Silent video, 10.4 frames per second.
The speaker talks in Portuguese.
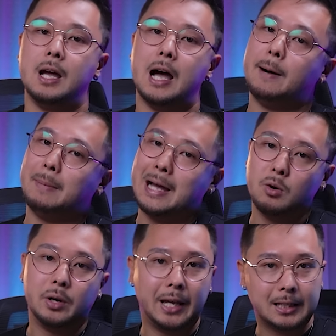A
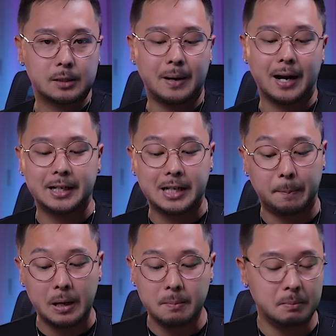maioria das marcas já
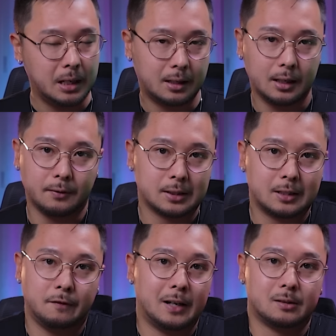permitem que
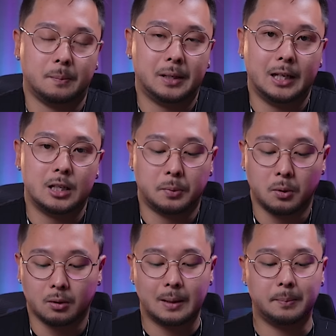você faça o upgrade
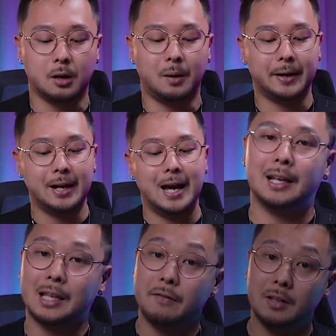por conta própria.
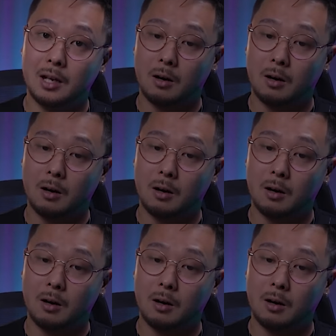A Nave